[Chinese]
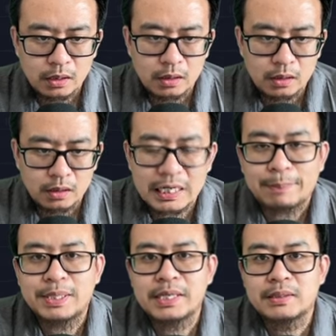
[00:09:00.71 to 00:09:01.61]
呃，
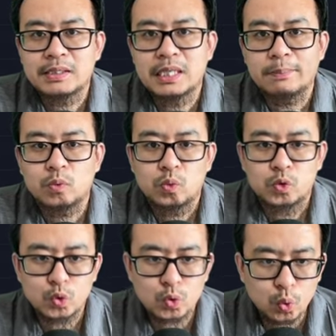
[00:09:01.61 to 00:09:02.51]
诈骗项目
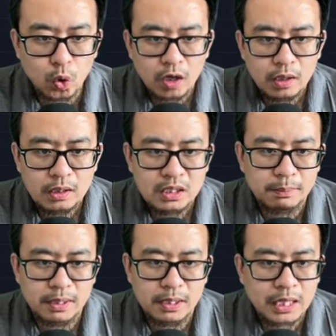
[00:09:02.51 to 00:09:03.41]
居多。那
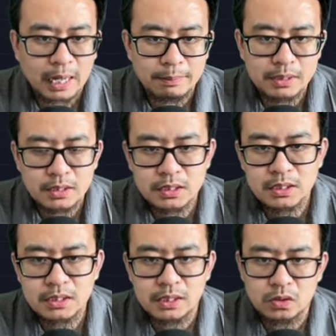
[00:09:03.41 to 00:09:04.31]
么他们的资
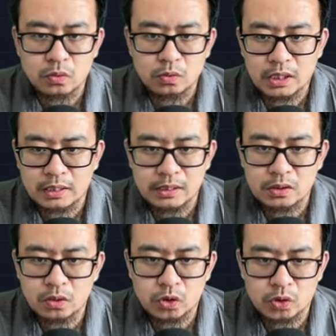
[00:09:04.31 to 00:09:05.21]
金呢，通常呢
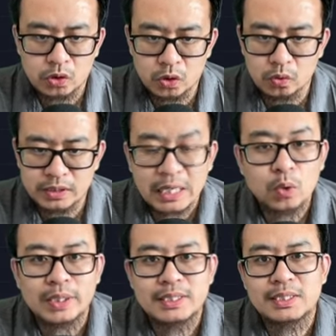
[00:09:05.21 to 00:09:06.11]
都是受监
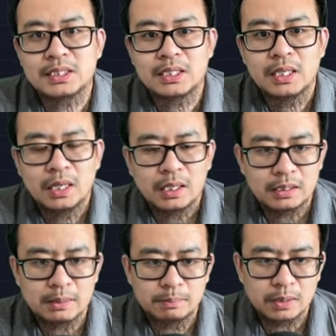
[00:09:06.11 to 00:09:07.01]
管的资金。
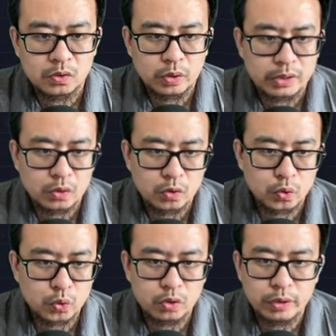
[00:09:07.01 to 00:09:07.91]
那么对
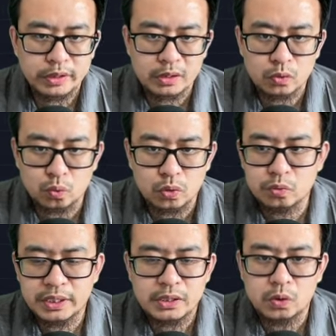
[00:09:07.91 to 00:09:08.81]
出于对股
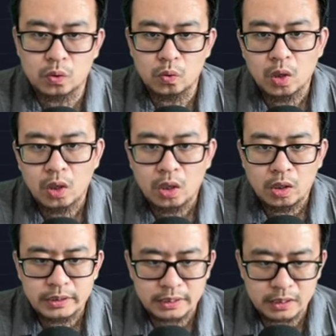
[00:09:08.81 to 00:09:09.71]
东的一种
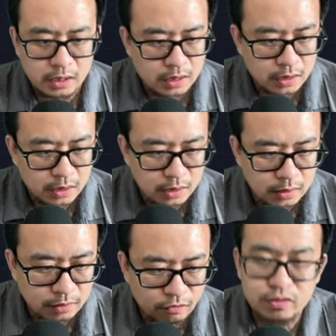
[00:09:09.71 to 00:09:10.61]
这个
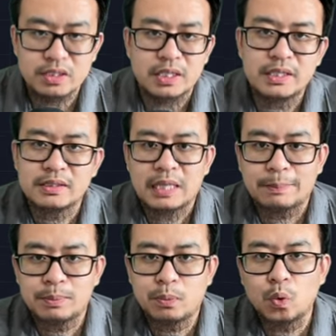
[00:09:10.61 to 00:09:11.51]
负责任，他
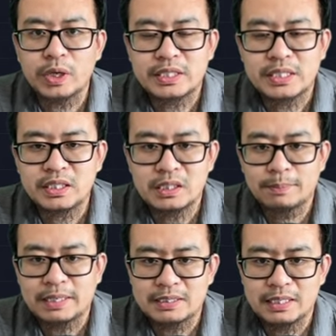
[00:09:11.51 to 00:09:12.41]
们不会轻易的
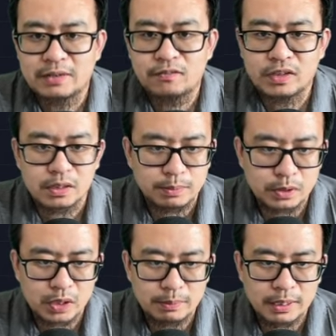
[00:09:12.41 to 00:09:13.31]
把钱放到币
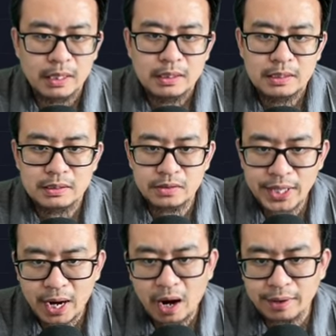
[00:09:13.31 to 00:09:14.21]
圈里面。那
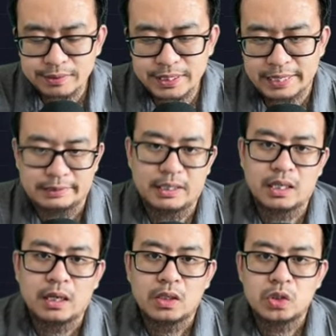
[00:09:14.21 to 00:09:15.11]
第二点
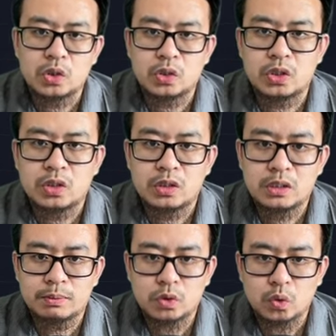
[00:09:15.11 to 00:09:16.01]
呢？就是
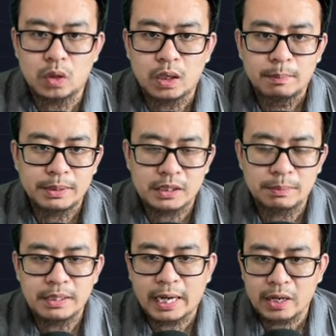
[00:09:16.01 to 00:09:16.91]
是不是说比
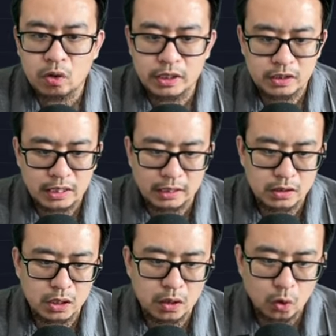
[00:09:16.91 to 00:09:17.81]
特币还有很长
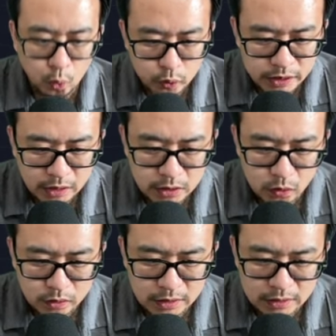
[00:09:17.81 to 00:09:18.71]
的路要
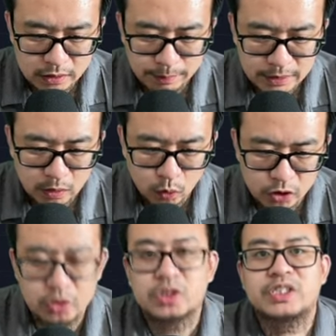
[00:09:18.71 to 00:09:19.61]
走？那这里面呢，我
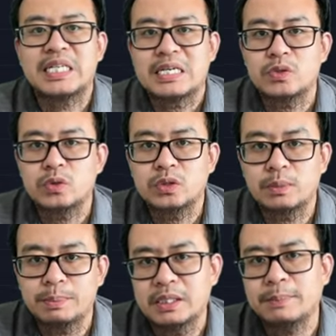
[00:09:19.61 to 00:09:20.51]
只限于
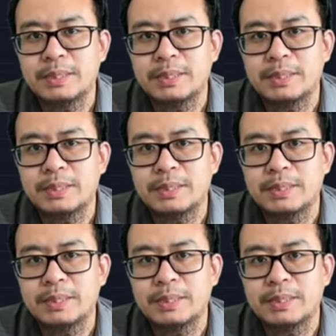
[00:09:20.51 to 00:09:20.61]
是比特